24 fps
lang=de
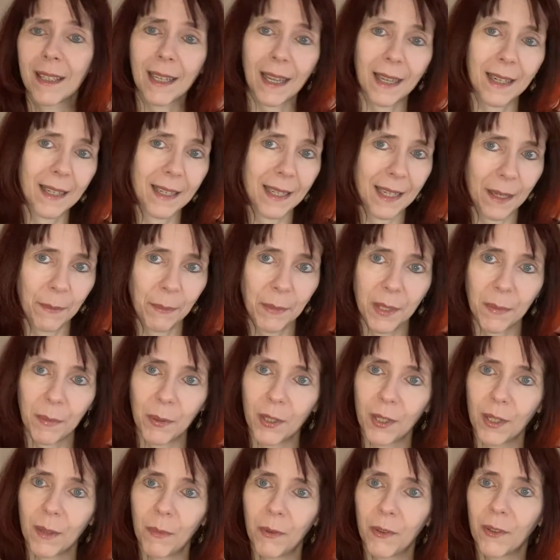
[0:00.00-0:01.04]
deine
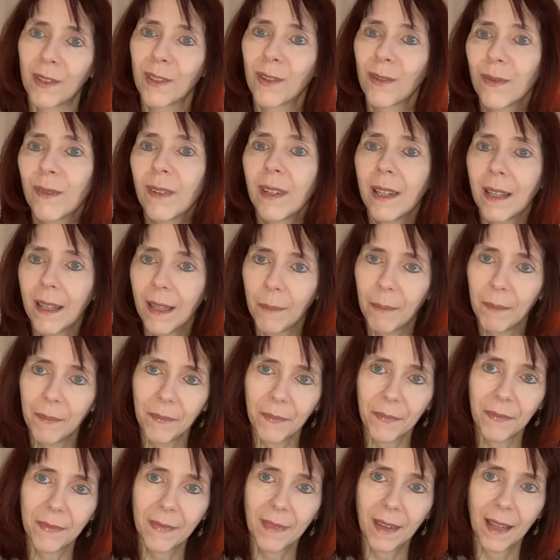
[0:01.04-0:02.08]
Lebensbestimmung zu
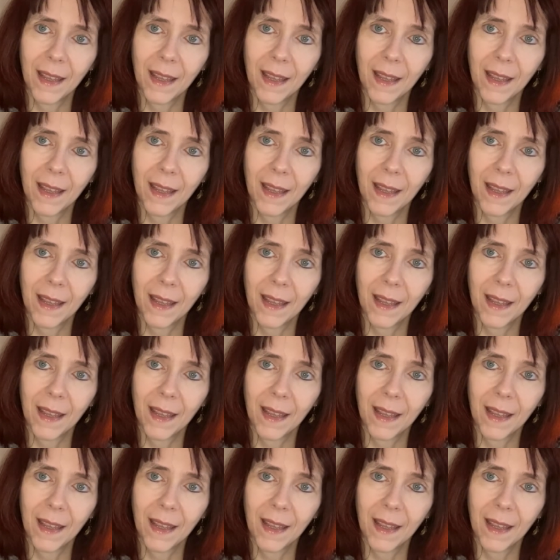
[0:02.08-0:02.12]
leben,